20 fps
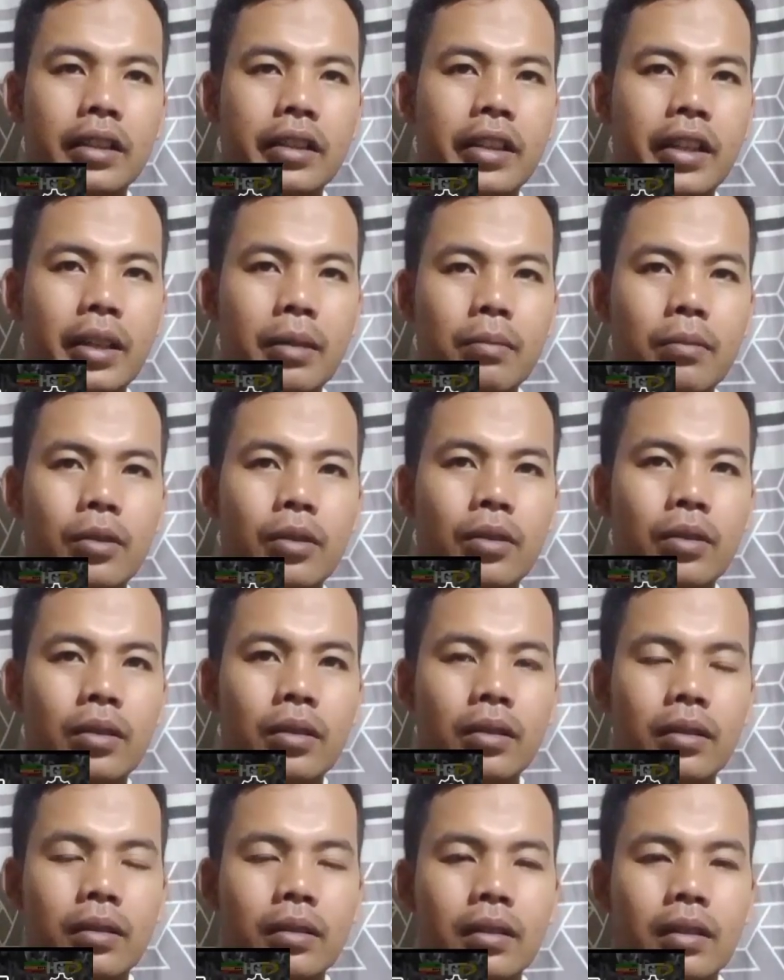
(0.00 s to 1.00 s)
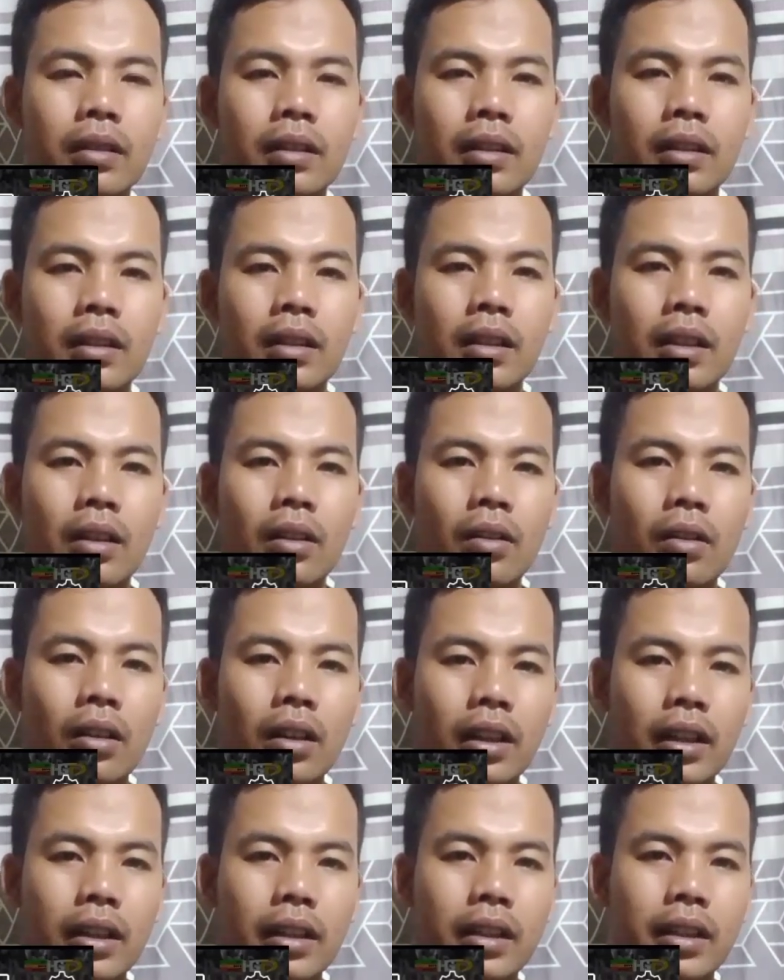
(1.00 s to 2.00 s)
didemo
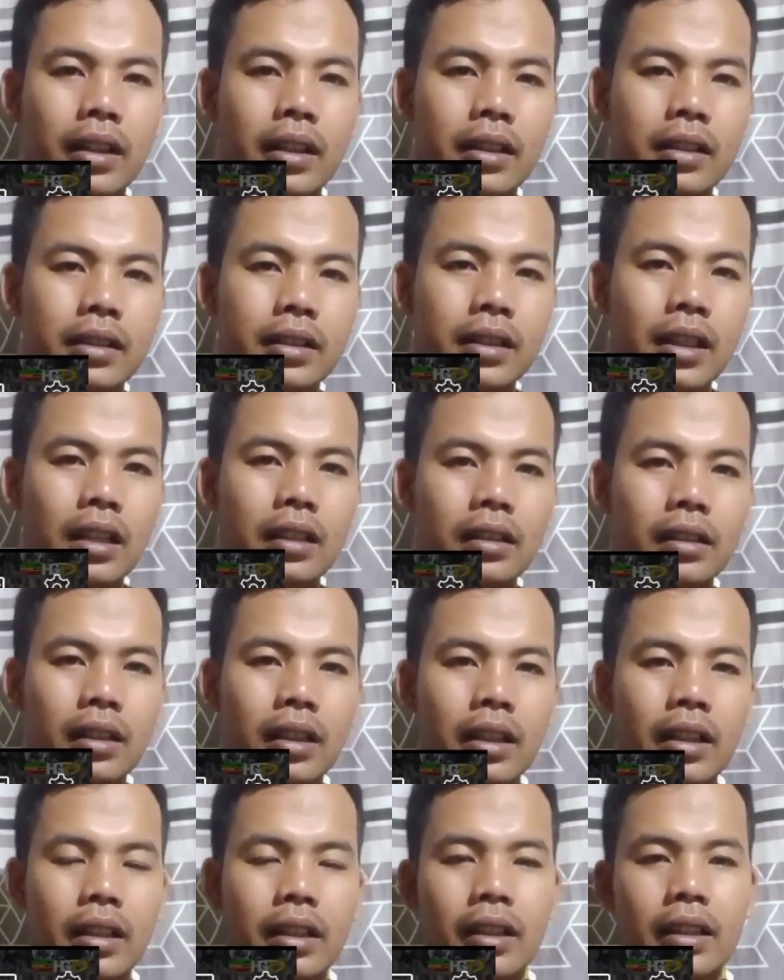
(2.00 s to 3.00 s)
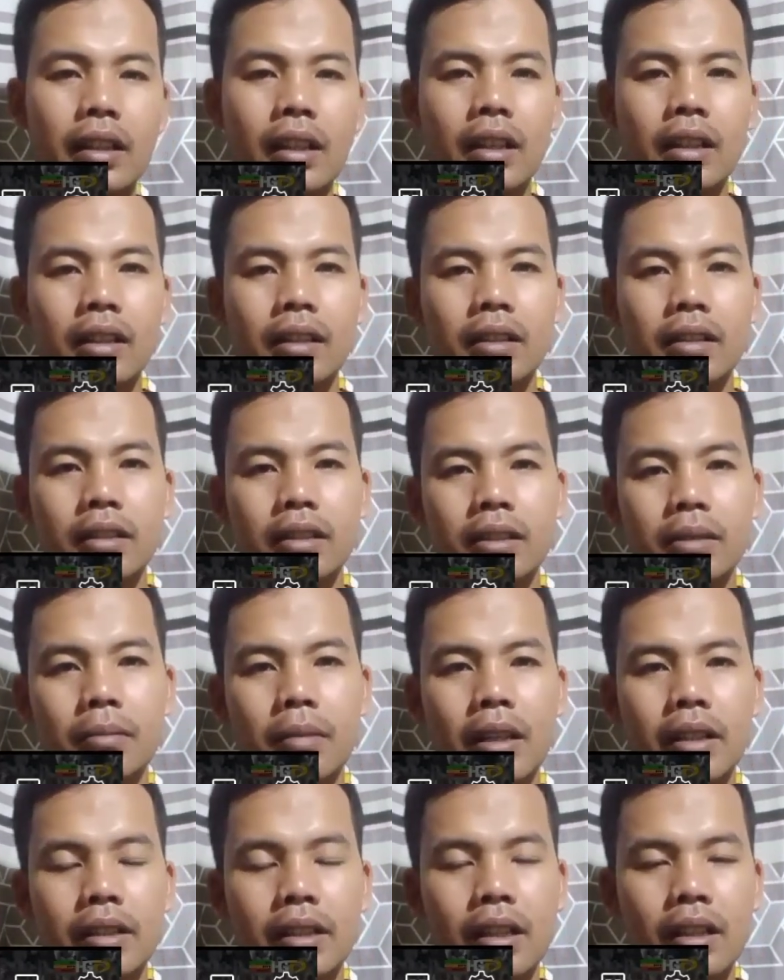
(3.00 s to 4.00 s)
oleh santri yang
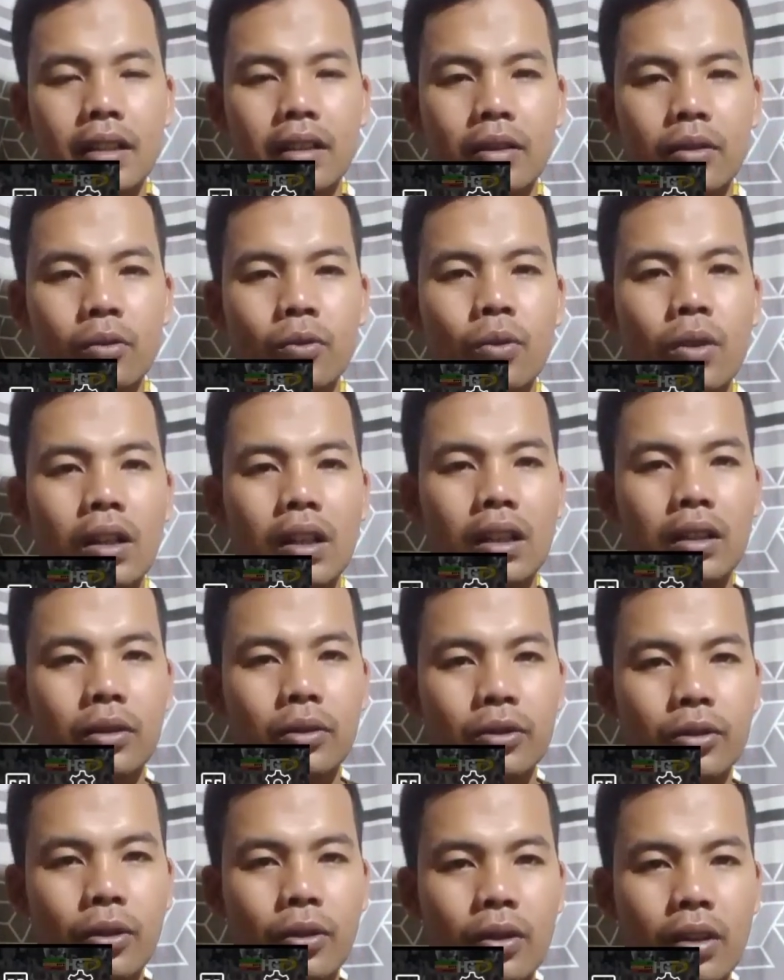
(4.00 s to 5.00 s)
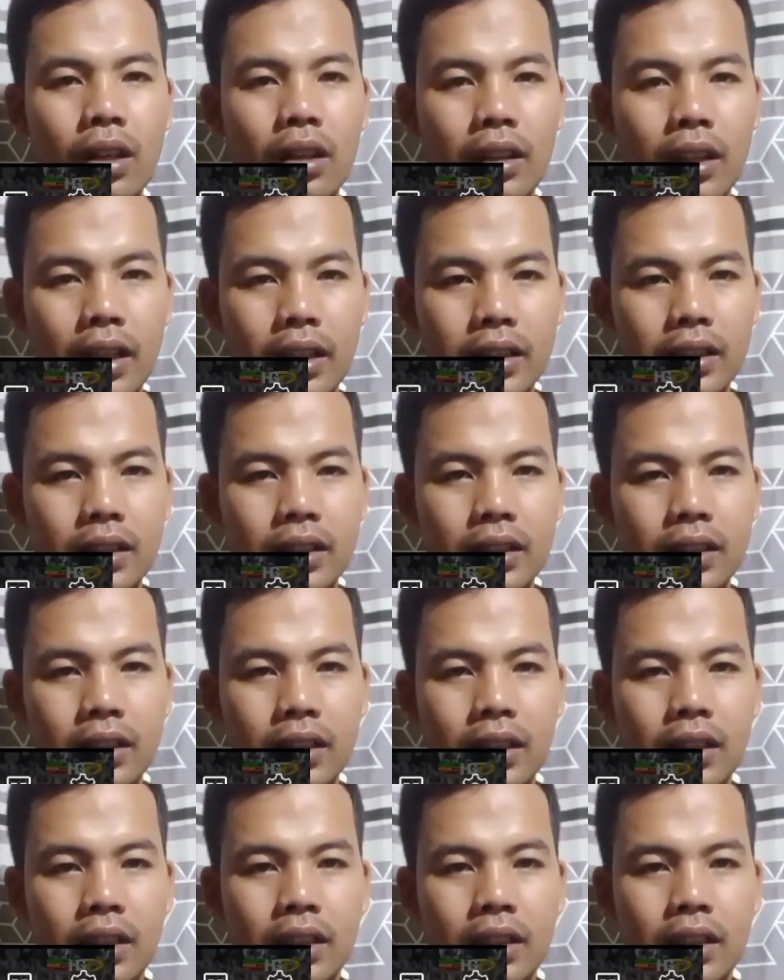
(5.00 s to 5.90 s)
sebanyak 200 orang guys.